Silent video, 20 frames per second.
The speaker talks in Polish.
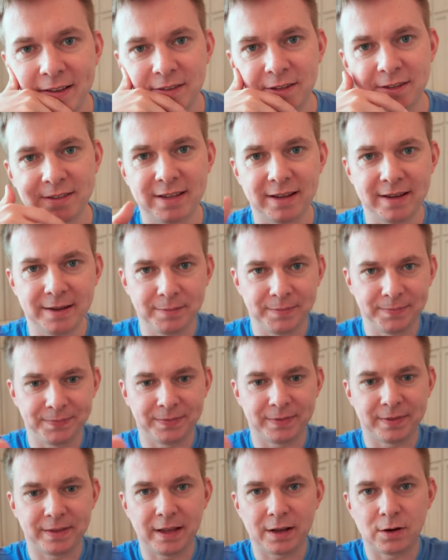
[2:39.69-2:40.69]
dostałem
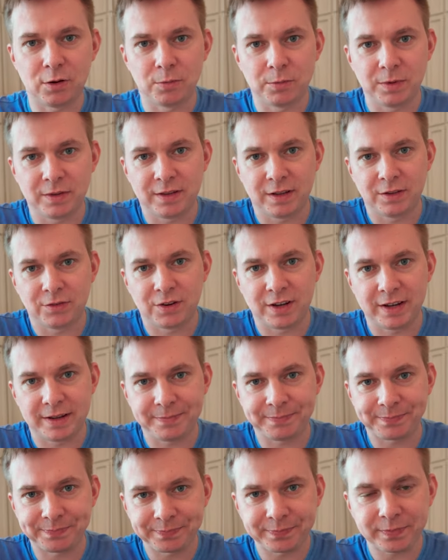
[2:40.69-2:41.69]
taką miseczkę
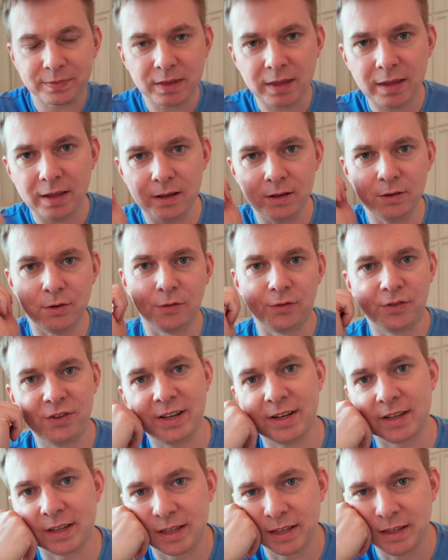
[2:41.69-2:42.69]

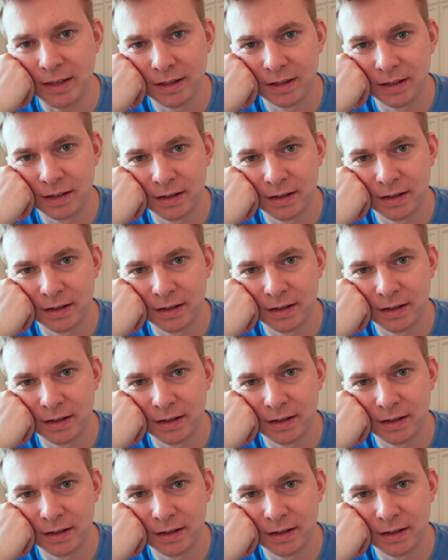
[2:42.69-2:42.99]
owsianki.